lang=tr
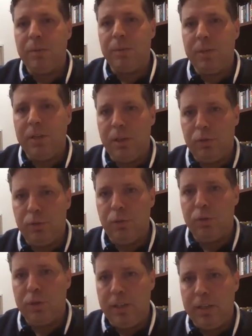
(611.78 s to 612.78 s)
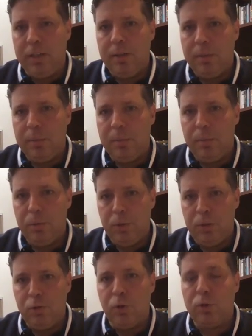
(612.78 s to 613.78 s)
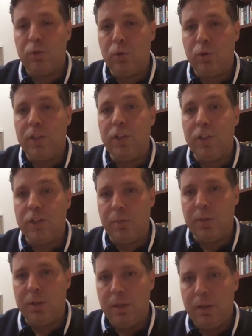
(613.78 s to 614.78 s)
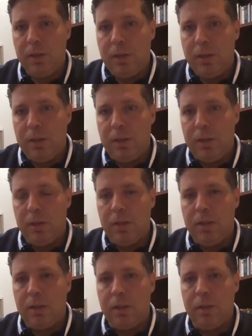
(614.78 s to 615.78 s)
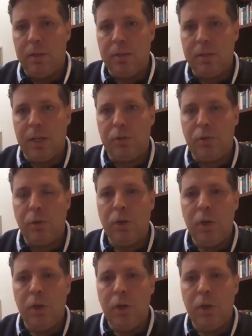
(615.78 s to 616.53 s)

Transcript: sektöründen bağımsız bir sektör değil. Bunu çok çok iç içi bir e, hı hı. sektör. E,